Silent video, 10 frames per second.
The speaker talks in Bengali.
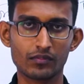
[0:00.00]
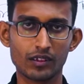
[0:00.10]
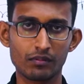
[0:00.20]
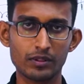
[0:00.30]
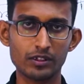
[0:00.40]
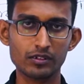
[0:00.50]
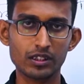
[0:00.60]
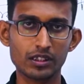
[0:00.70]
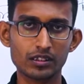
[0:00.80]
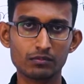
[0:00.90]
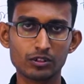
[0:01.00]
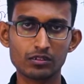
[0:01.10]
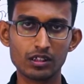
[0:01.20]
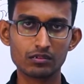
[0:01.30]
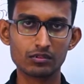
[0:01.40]
প্রিয় শিক্ষার্থী বন্ধুরা
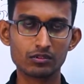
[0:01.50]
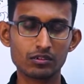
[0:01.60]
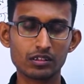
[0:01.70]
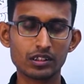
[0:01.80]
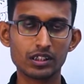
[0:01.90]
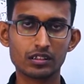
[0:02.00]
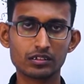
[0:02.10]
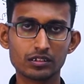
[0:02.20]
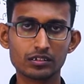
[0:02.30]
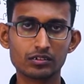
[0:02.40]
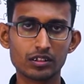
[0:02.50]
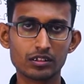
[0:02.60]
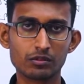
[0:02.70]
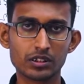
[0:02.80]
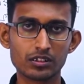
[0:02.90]
গুরুকুল অনলাইন লার্নিং নেটওয়ার্কে
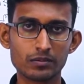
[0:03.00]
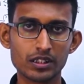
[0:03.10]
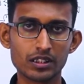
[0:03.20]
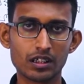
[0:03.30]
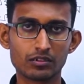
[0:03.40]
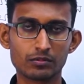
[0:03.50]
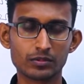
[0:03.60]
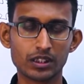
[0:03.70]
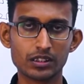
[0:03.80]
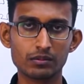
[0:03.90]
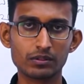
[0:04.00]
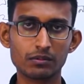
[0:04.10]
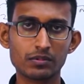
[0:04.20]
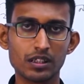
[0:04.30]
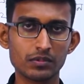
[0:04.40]
তোমাদের সবাইকে স্বাগতম সাথে আছে আমি সাবির
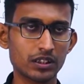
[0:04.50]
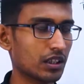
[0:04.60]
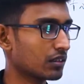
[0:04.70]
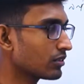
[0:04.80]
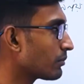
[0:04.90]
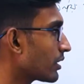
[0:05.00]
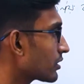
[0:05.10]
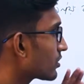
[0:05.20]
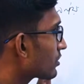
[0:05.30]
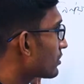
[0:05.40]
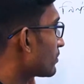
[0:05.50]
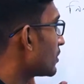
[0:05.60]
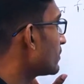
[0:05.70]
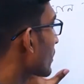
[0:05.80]
আহমেদ এখন আমরা আলোচনা করব এই